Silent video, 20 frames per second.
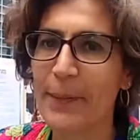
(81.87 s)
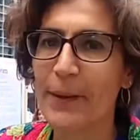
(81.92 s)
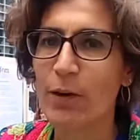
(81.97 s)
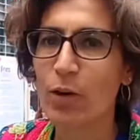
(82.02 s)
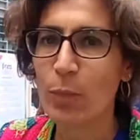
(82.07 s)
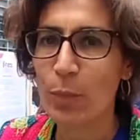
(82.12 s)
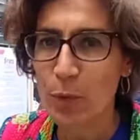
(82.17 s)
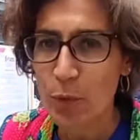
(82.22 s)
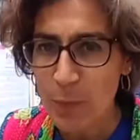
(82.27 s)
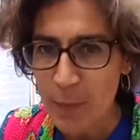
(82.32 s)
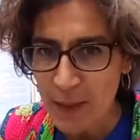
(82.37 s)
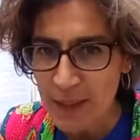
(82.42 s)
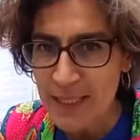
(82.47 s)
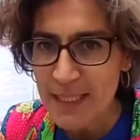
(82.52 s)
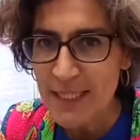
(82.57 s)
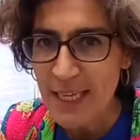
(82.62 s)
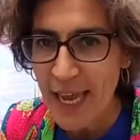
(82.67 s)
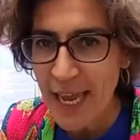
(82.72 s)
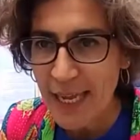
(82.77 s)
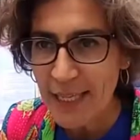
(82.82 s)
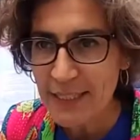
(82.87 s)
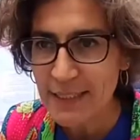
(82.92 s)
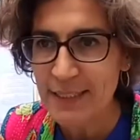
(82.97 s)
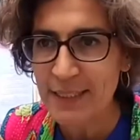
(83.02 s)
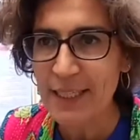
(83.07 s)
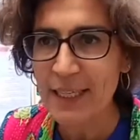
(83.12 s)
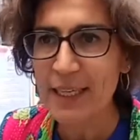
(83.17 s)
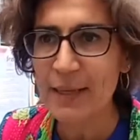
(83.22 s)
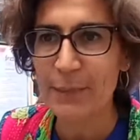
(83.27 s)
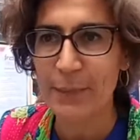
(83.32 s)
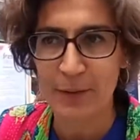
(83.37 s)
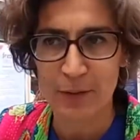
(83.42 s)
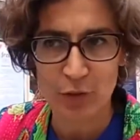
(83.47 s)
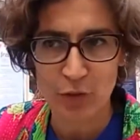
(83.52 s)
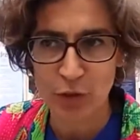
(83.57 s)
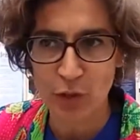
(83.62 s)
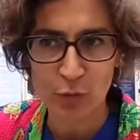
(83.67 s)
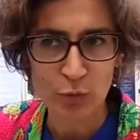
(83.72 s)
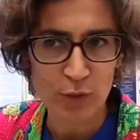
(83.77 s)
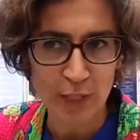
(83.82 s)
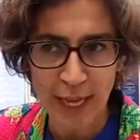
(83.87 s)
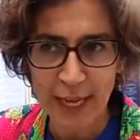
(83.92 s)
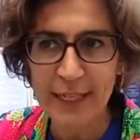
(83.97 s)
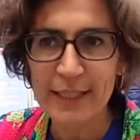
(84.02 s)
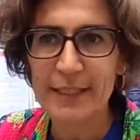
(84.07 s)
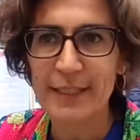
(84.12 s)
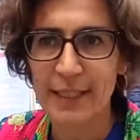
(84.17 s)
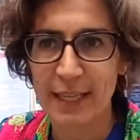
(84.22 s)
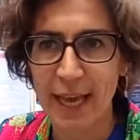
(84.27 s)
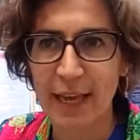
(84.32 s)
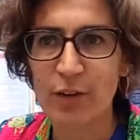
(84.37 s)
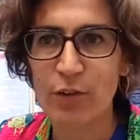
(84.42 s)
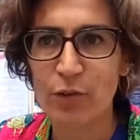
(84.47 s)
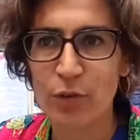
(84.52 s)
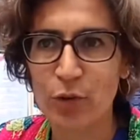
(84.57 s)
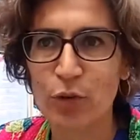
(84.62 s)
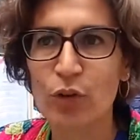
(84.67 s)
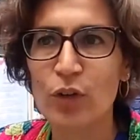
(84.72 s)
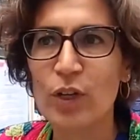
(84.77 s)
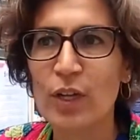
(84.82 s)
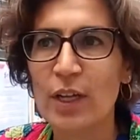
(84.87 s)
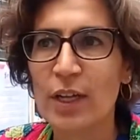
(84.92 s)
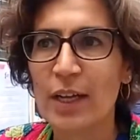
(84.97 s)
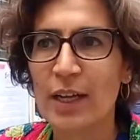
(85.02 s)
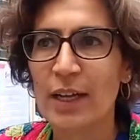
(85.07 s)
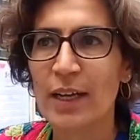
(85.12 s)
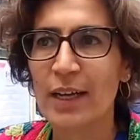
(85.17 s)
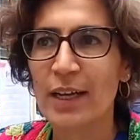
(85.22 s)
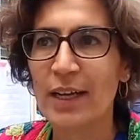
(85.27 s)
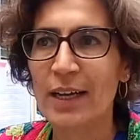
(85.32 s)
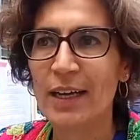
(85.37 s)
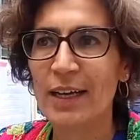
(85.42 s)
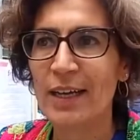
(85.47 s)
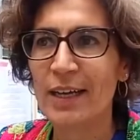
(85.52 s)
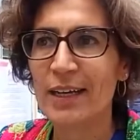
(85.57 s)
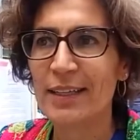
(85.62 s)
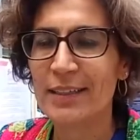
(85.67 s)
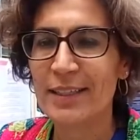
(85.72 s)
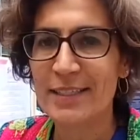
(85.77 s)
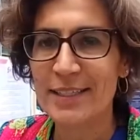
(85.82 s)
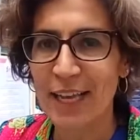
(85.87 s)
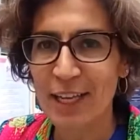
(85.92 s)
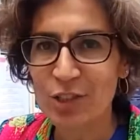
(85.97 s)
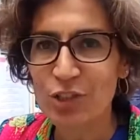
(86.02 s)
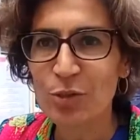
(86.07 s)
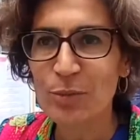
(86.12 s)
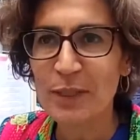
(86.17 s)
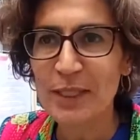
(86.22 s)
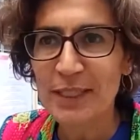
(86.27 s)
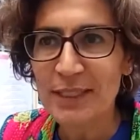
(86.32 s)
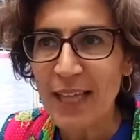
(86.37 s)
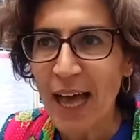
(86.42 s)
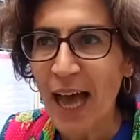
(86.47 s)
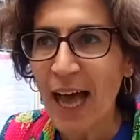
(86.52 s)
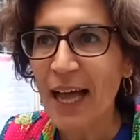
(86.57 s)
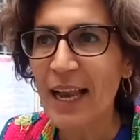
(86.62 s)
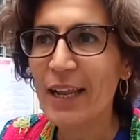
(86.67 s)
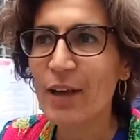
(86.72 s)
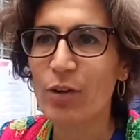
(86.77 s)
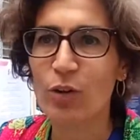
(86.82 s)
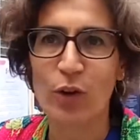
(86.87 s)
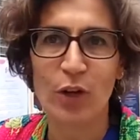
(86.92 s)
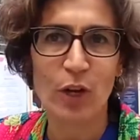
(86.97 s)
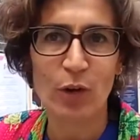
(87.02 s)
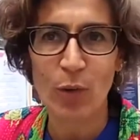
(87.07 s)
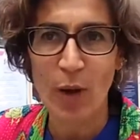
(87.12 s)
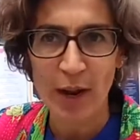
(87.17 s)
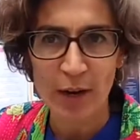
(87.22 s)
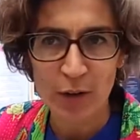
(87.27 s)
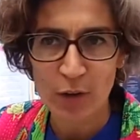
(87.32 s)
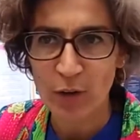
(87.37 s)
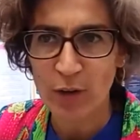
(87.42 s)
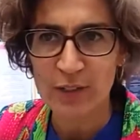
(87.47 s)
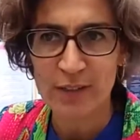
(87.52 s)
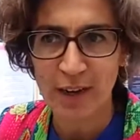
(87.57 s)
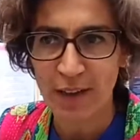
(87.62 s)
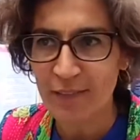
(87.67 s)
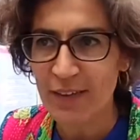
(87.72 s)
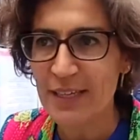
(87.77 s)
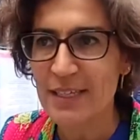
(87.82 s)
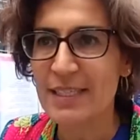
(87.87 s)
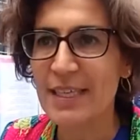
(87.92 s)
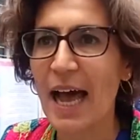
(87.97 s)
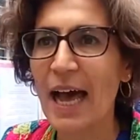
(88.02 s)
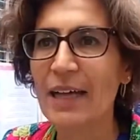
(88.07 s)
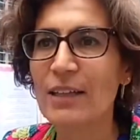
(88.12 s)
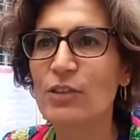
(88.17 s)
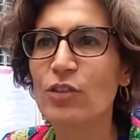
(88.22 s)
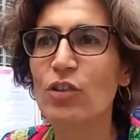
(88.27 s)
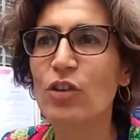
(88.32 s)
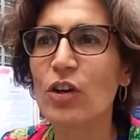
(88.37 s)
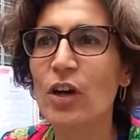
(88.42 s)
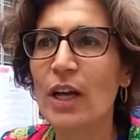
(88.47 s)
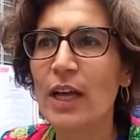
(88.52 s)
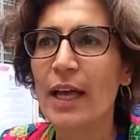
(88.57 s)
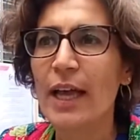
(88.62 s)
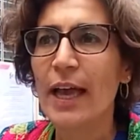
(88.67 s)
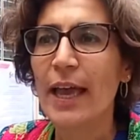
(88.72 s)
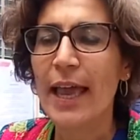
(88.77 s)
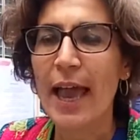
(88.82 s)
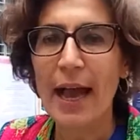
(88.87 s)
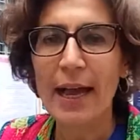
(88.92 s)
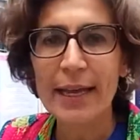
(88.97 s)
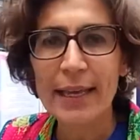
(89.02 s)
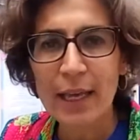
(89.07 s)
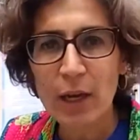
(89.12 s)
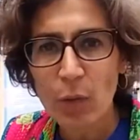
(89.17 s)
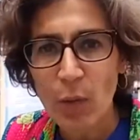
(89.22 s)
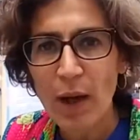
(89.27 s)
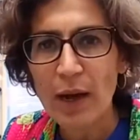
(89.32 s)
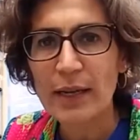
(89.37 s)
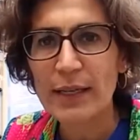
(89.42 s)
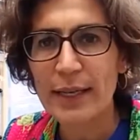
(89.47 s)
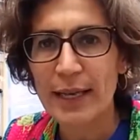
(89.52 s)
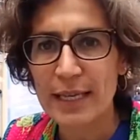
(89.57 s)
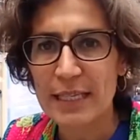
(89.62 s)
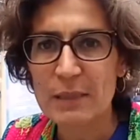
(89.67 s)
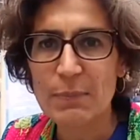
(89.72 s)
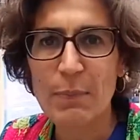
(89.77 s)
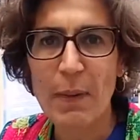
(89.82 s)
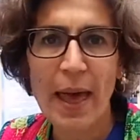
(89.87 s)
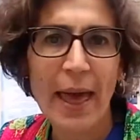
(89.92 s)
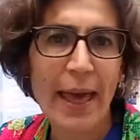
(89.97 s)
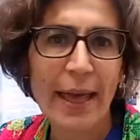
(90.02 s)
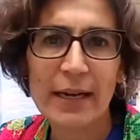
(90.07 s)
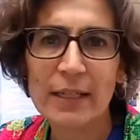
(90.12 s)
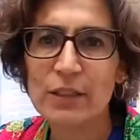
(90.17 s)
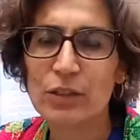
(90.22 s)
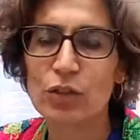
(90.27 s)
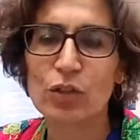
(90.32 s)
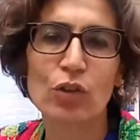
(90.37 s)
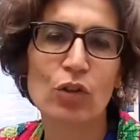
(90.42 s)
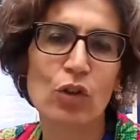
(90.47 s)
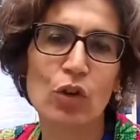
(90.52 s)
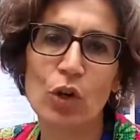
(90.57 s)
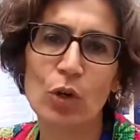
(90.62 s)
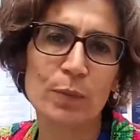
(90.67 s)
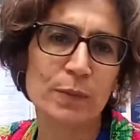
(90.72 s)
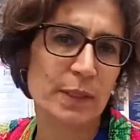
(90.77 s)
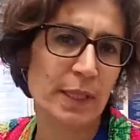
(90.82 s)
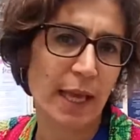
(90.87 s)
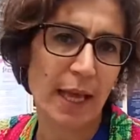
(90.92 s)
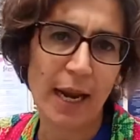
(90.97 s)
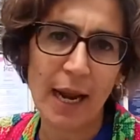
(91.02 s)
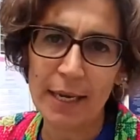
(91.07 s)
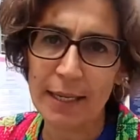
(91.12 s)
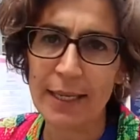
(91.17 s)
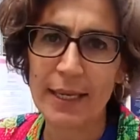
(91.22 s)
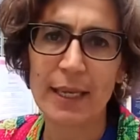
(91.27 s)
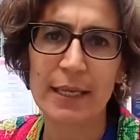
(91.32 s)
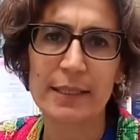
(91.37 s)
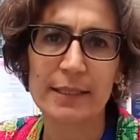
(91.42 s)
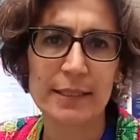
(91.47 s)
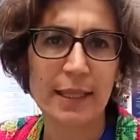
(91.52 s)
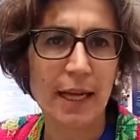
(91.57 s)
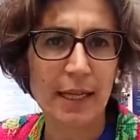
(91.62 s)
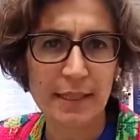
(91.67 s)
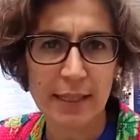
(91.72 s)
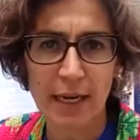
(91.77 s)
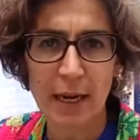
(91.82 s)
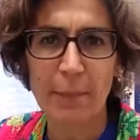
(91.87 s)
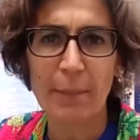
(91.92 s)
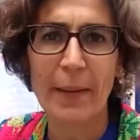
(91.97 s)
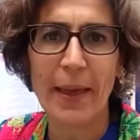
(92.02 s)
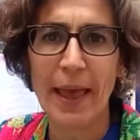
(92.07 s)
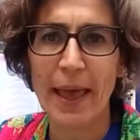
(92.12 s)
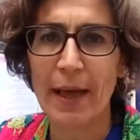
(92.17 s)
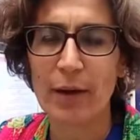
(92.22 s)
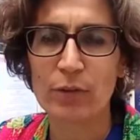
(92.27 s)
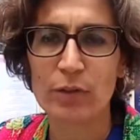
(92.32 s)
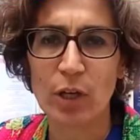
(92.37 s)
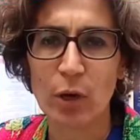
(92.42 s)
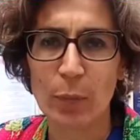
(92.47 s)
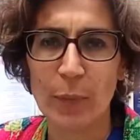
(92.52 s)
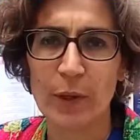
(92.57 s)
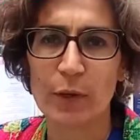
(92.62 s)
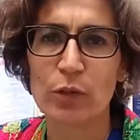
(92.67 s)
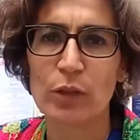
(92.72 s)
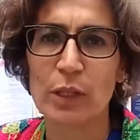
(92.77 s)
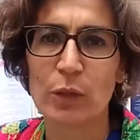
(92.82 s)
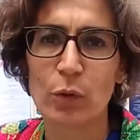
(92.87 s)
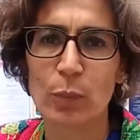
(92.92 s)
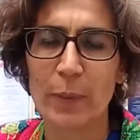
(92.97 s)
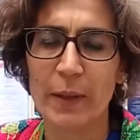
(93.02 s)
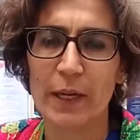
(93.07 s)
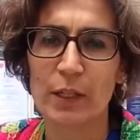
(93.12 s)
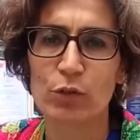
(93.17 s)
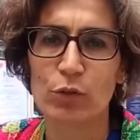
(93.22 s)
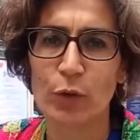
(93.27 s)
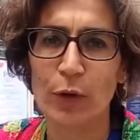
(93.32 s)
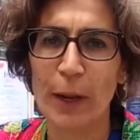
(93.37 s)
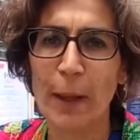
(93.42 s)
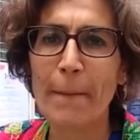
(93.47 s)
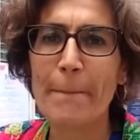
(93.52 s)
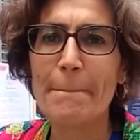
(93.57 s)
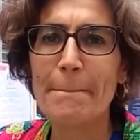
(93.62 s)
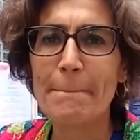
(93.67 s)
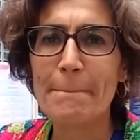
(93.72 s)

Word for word: per lo più pazienti, persone utenti che hanno eh, disagio mentale o che lo hanno attraversato e anche qualche esperto, psicanalista, terapeuta, operatore.